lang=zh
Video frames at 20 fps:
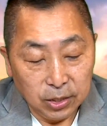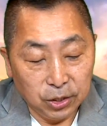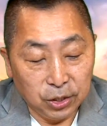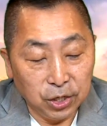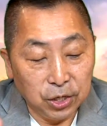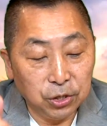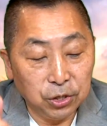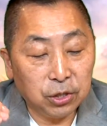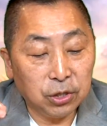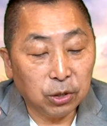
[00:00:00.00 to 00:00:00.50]

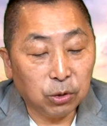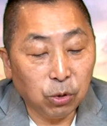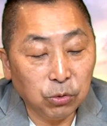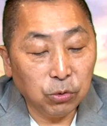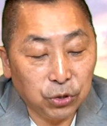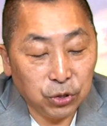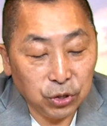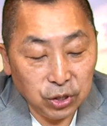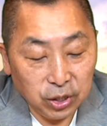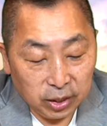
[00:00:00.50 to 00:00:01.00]
仅此
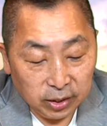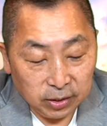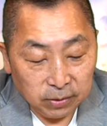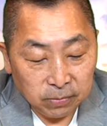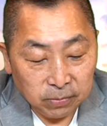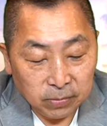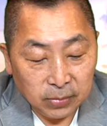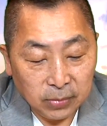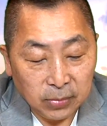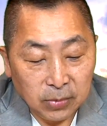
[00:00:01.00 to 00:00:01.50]
通知
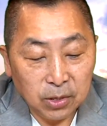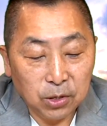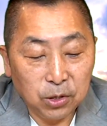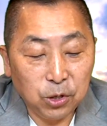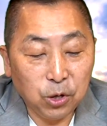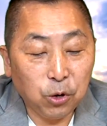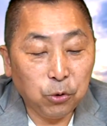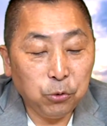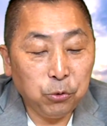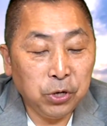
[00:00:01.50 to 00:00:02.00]
您，
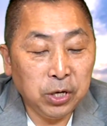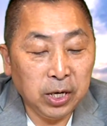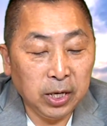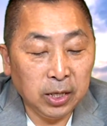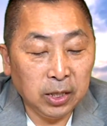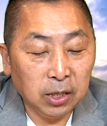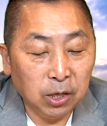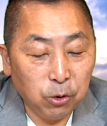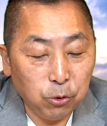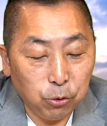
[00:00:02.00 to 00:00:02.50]
由于
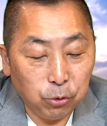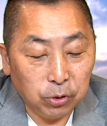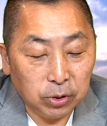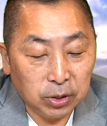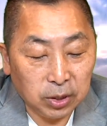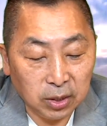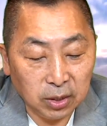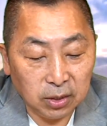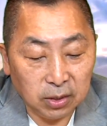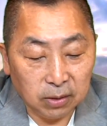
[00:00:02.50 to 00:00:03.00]
您屡
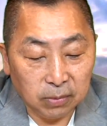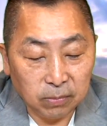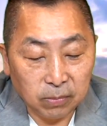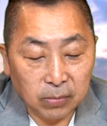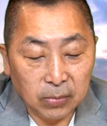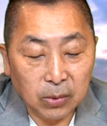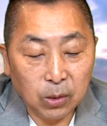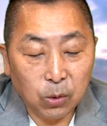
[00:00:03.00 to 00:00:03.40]
次